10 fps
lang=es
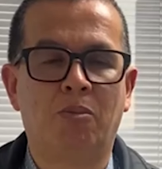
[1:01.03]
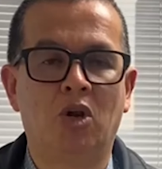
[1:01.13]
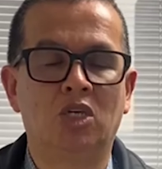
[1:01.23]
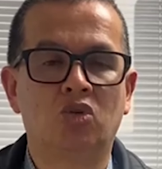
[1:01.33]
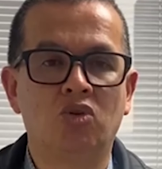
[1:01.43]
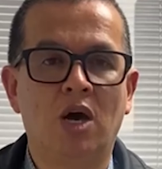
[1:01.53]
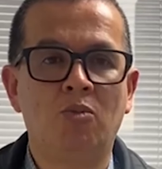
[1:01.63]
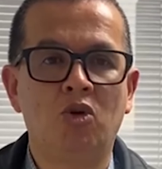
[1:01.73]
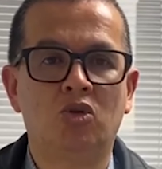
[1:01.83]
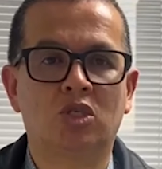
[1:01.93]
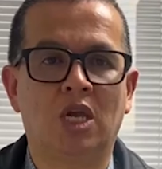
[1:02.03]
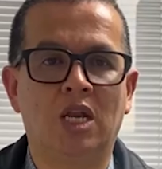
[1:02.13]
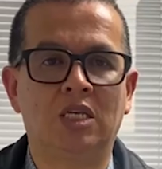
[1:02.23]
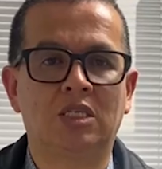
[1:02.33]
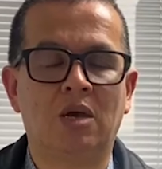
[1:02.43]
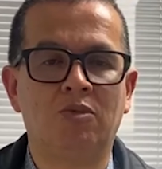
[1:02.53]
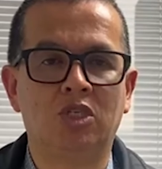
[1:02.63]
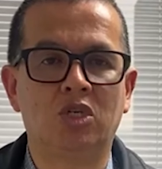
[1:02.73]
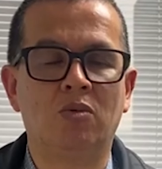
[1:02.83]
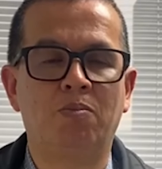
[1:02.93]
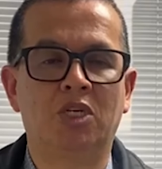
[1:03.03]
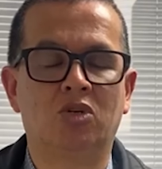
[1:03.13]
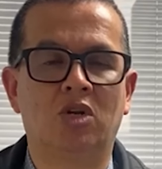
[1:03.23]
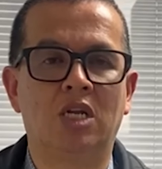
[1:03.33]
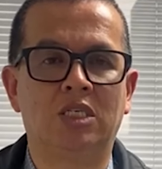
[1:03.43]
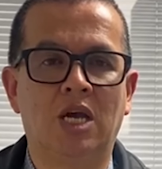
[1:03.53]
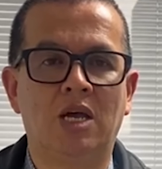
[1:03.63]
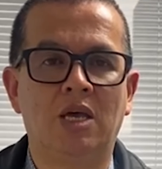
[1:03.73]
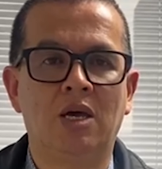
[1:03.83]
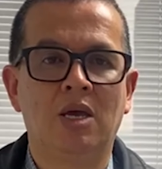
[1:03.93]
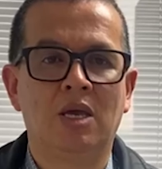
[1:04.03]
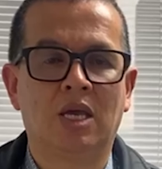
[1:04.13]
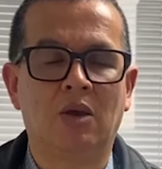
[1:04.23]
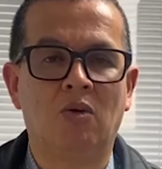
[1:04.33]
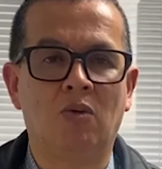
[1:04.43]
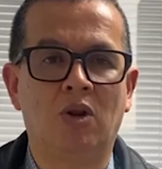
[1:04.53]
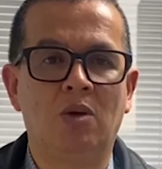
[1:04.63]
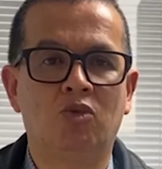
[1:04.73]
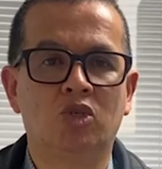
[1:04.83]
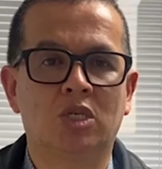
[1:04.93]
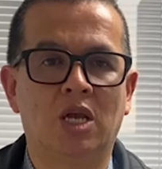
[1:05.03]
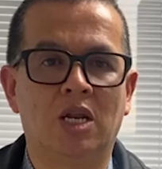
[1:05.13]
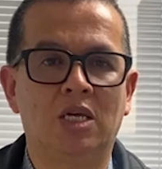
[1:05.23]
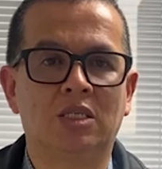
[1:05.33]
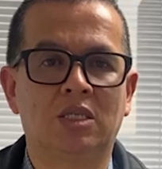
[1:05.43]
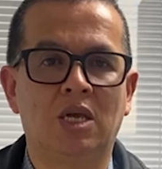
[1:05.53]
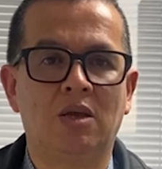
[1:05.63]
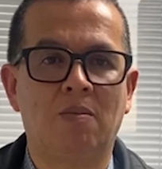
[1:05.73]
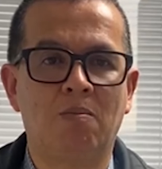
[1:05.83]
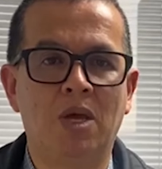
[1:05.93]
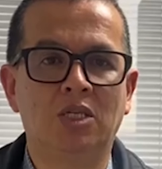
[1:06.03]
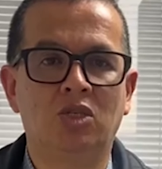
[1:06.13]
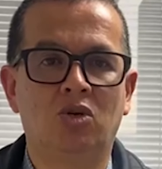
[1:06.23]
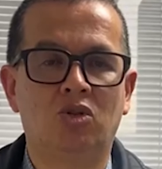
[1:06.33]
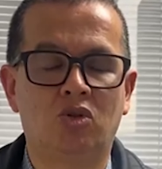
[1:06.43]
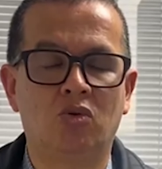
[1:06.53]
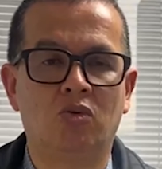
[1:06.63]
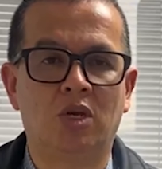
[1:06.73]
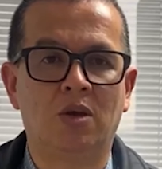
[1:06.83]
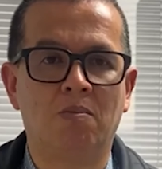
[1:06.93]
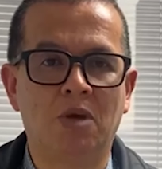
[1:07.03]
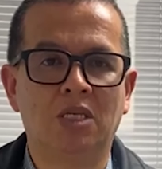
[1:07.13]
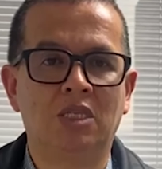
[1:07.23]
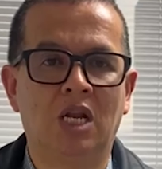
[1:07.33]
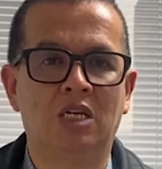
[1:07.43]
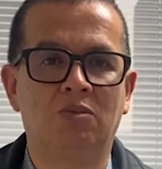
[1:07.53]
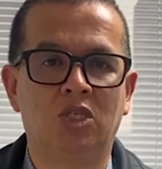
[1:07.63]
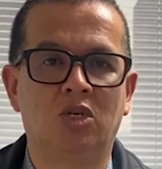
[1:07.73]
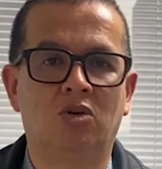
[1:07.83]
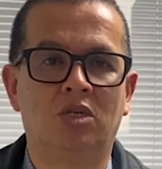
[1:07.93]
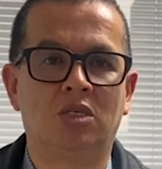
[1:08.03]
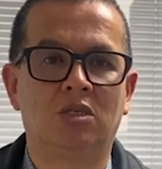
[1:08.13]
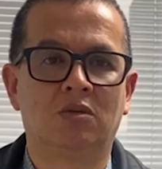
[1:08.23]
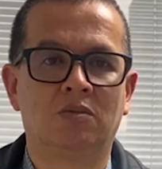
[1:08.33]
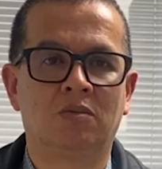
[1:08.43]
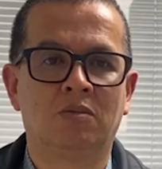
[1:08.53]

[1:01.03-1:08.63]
Por eso unámonos en esta misión personalizada que viviremos en este mes de octubre, mes de las misiones.